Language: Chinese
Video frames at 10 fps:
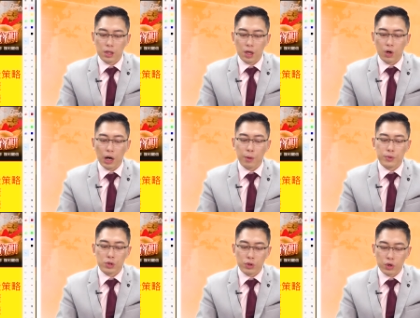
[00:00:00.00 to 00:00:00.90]
哦，啊，我们
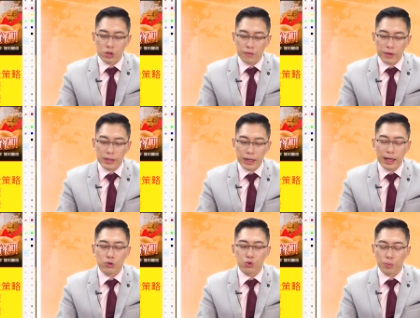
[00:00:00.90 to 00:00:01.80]
是用六十分 K
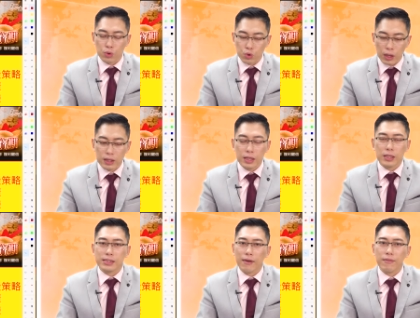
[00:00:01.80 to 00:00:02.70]
来做波段，
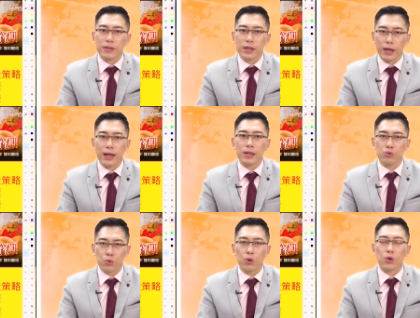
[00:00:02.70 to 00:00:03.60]
三分 K 来
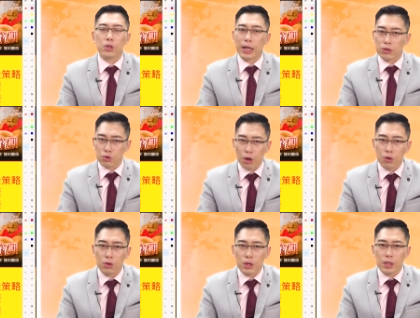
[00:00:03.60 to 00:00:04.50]
做当
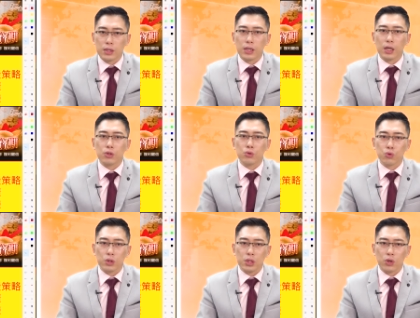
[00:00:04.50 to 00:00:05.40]
冲。那如
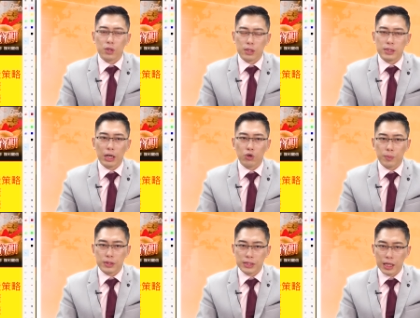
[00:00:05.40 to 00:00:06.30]
果你有跟上我
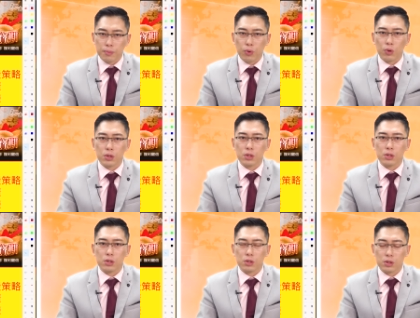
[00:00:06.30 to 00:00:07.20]
们这一波
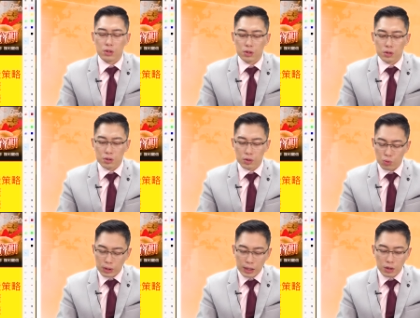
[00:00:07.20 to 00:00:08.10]
的的
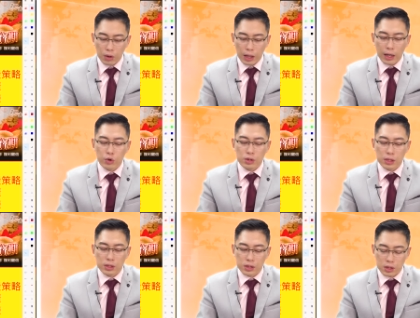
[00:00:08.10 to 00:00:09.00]
多单的话，它因为它
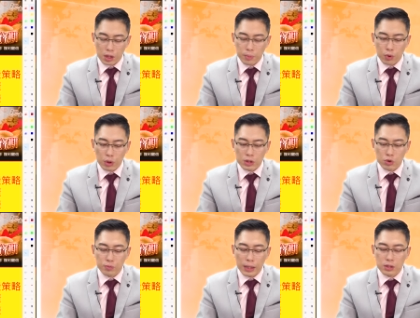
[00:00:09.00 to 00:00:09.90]
这整个波段是
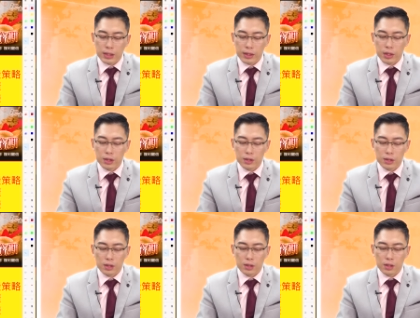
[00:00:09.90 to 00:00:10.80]
五百二十三点，
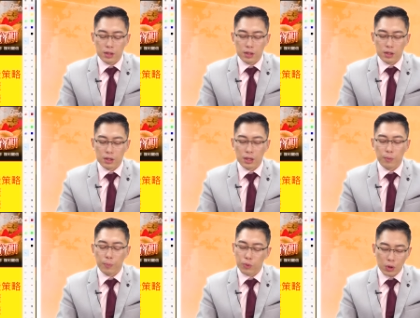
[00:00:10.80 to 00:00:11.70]
那
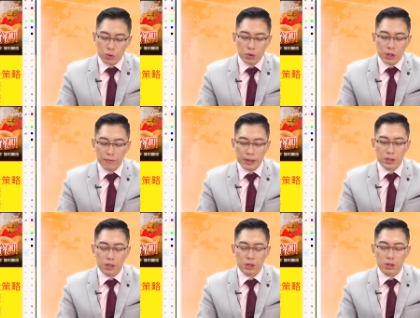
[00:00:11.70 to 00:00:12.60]
我不管多少，反
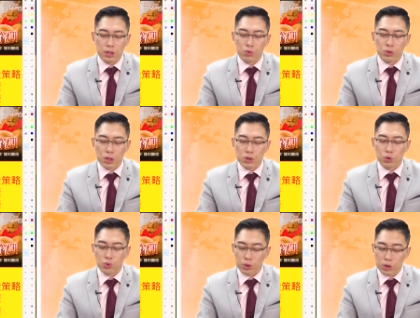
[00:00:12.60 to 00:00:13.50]
正你如果真的只有
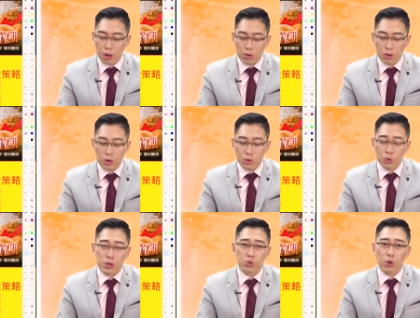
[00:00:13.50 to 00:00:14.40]
做一口，我
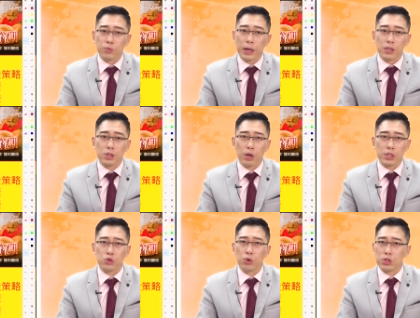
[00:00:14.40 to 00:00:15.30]
直接抓五百点的话，你
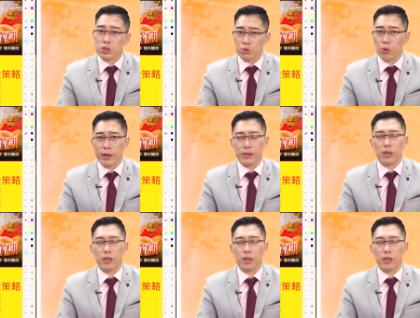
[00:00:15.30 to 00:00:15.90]
是赚十万